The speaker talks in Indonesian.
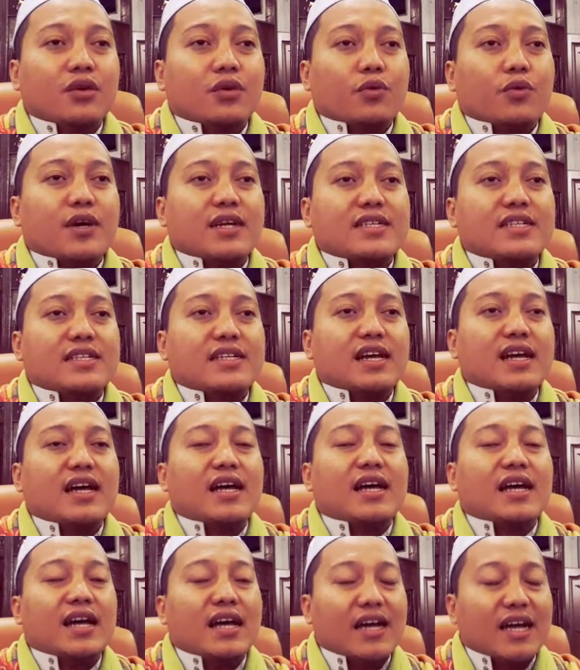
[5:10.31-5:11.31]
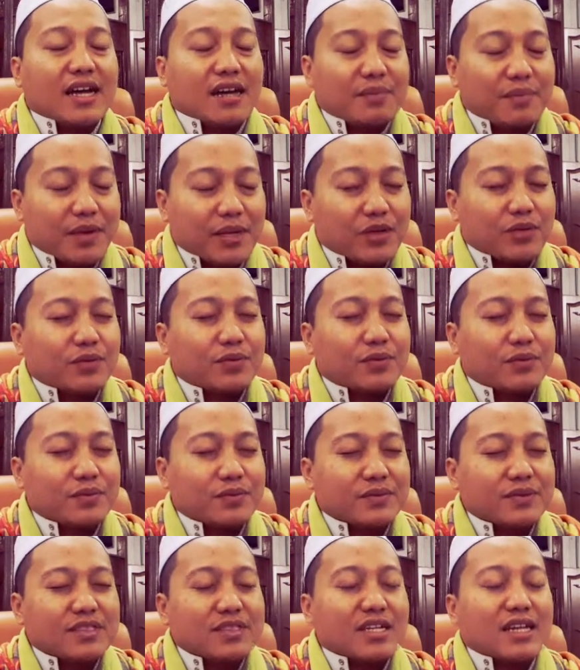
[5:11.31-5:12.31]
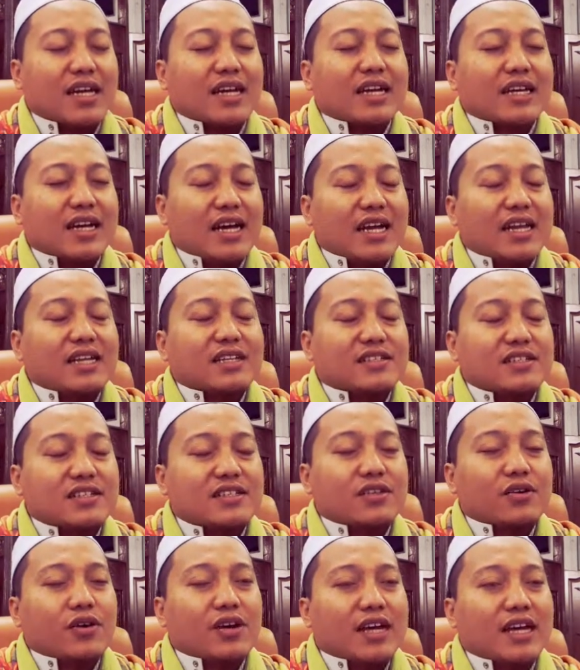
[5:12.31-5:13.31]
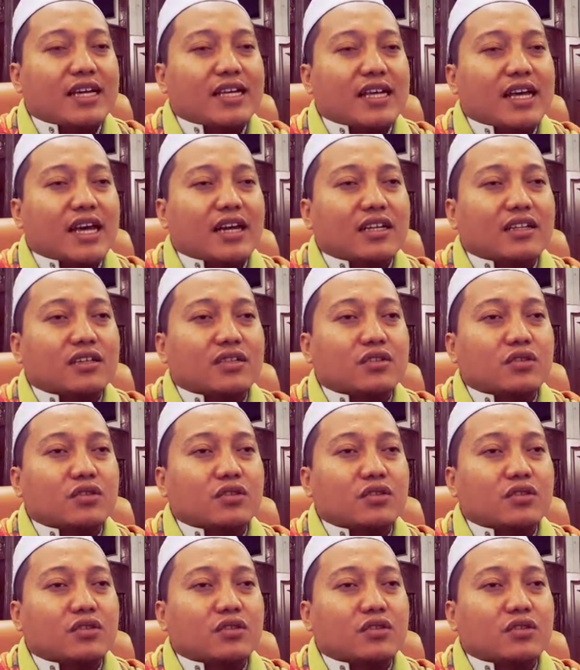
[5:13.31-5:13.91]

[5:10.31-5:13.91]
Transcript: wasa'a amalu celakalah seseorang yang